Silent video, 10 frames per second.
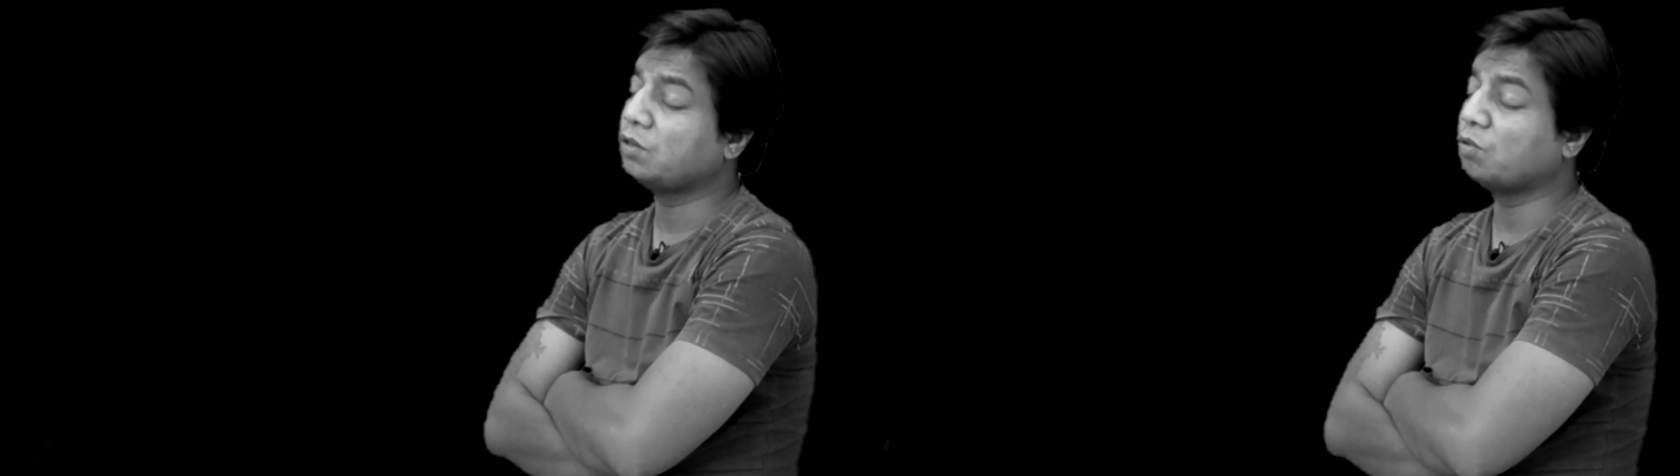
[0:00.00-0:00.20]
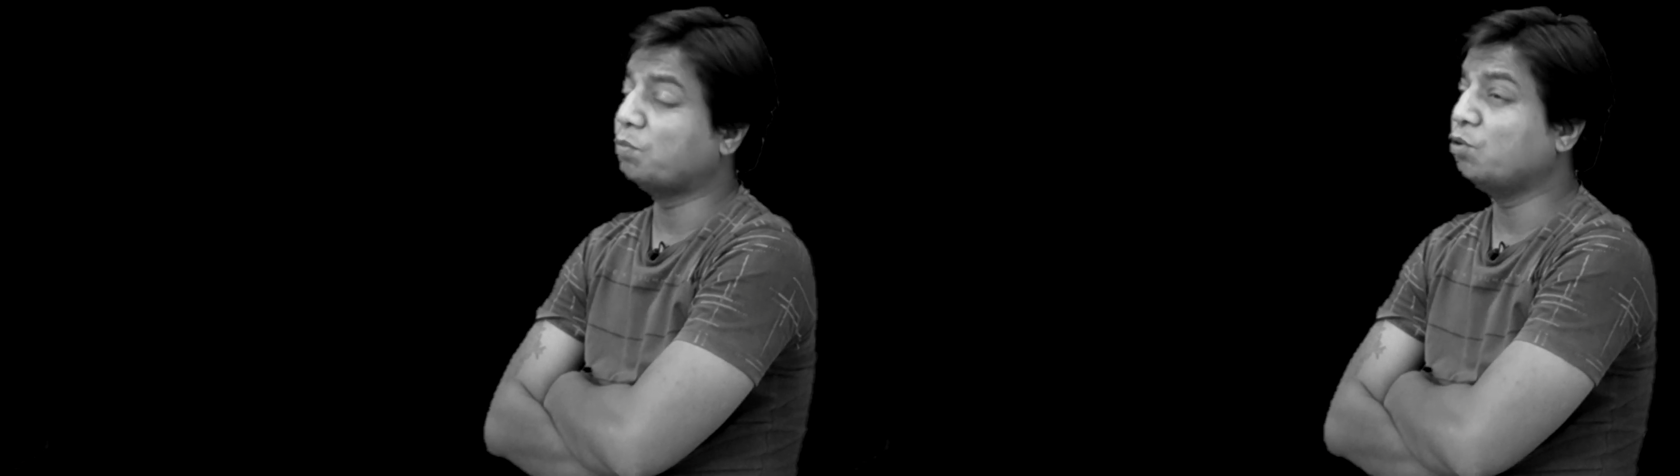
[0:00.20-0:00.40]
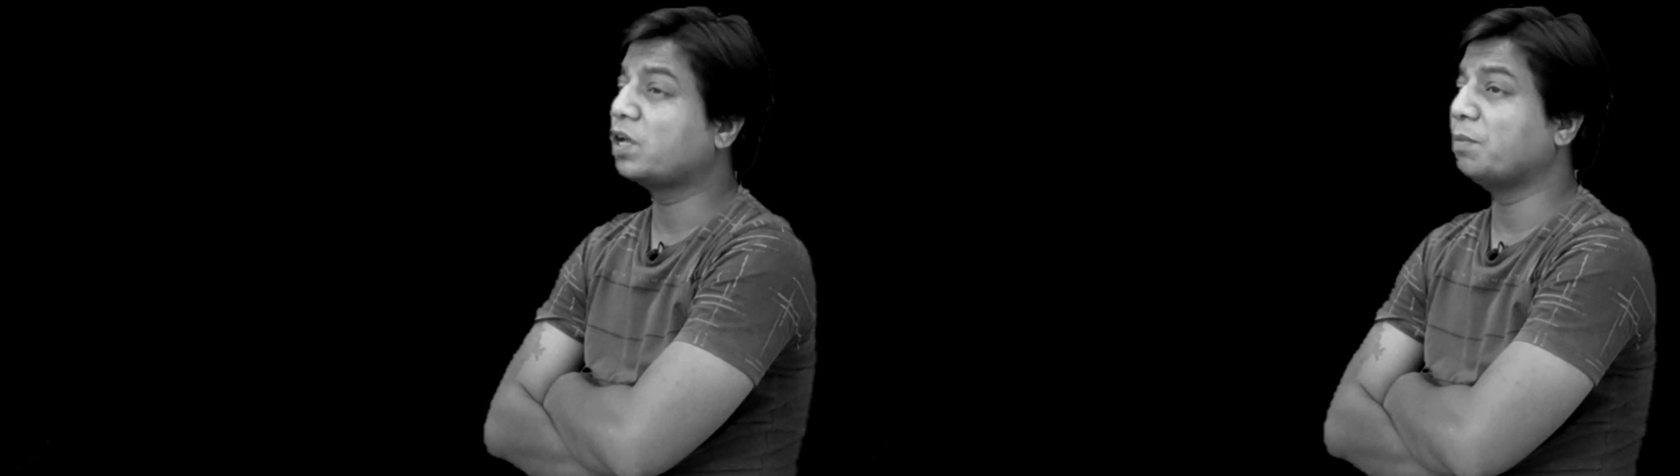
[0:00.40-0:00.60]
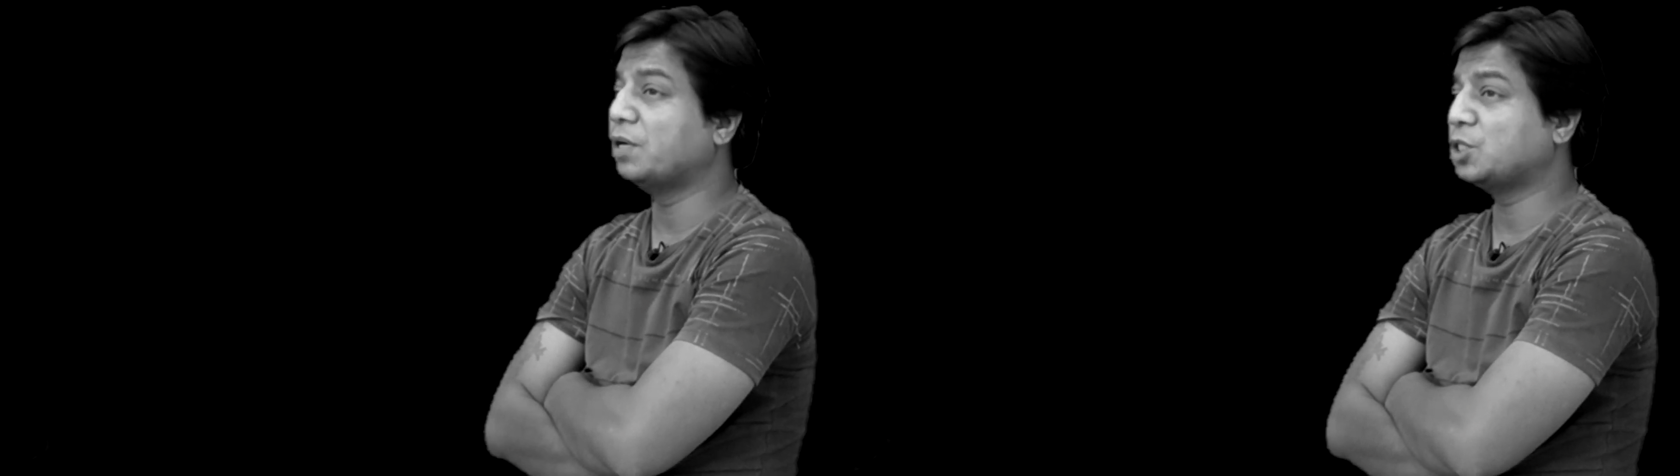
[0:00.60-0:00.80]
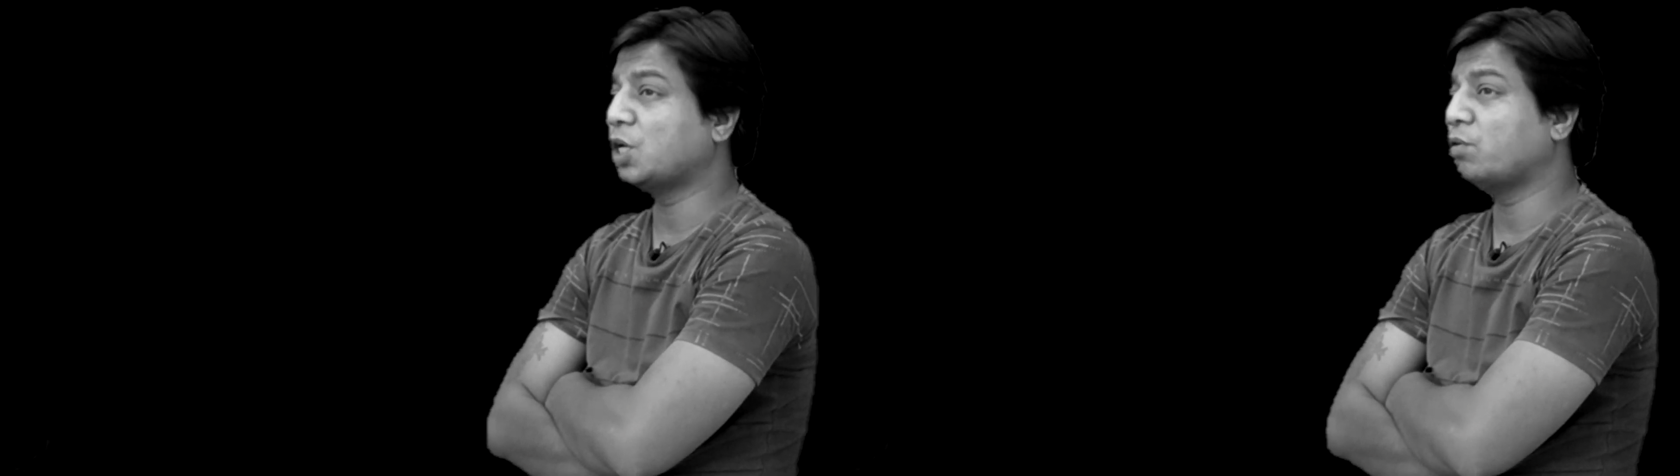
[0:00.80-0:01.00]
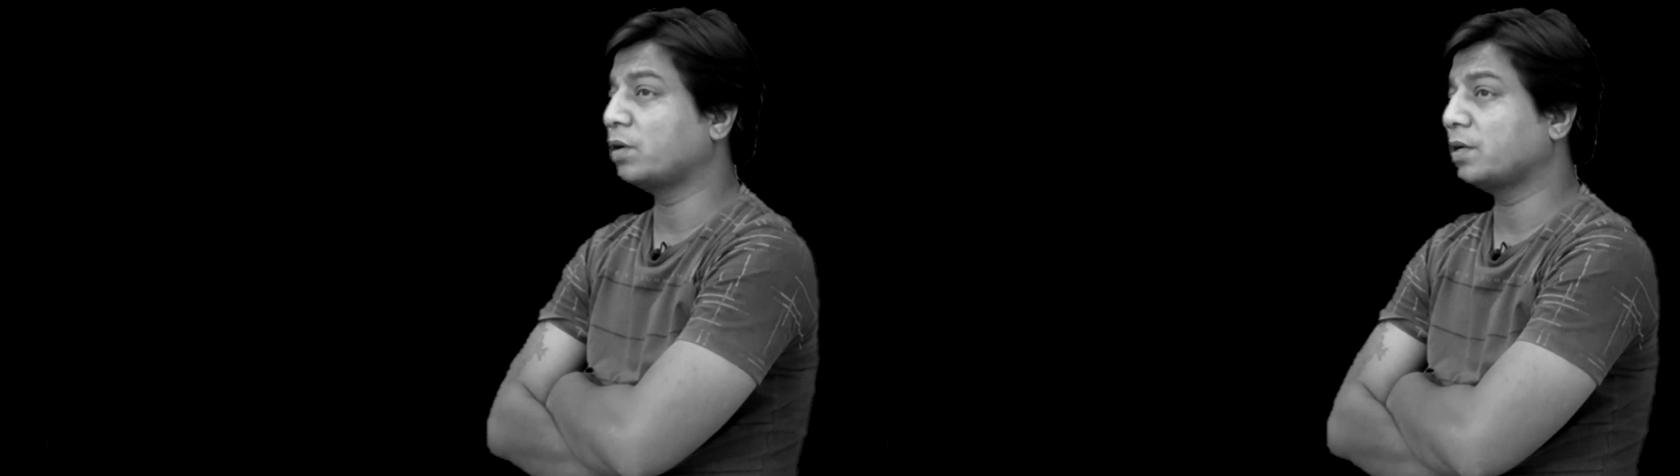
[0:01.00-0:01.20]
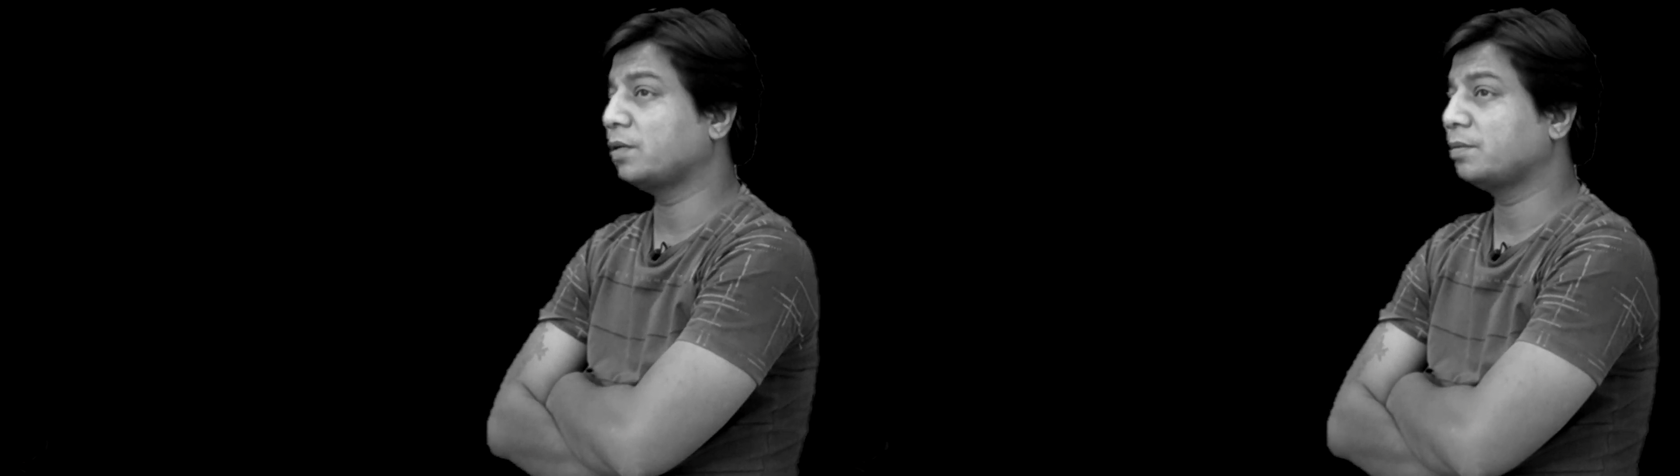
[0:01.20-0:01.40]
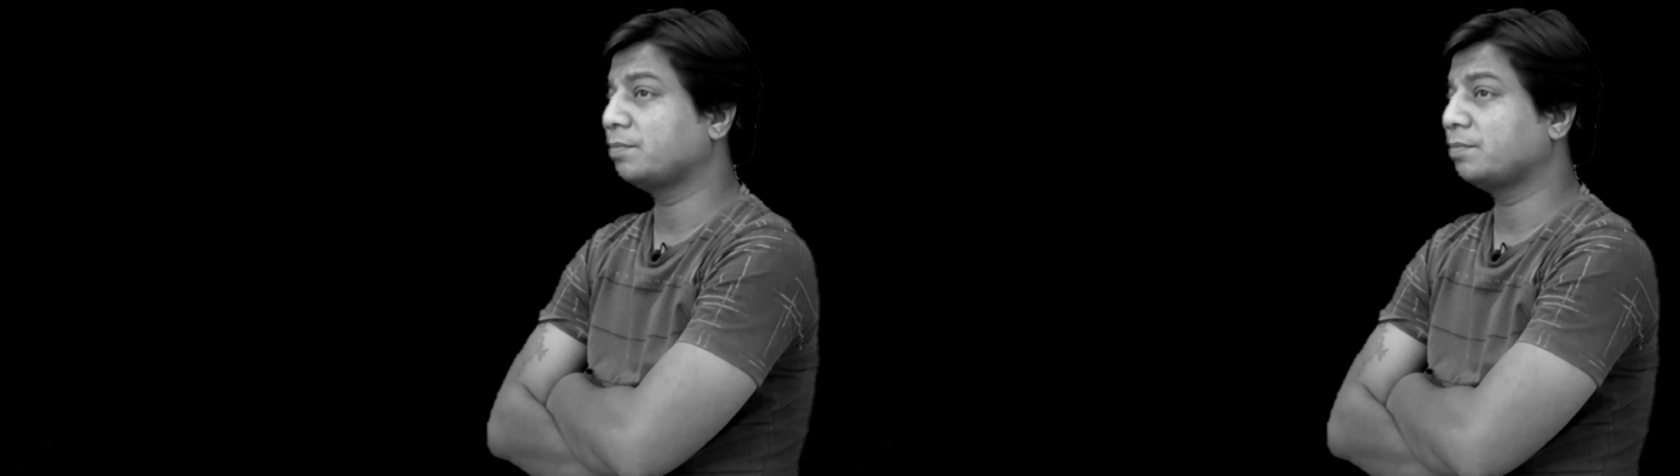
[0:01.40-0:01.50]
तो भूखे मर जाओगे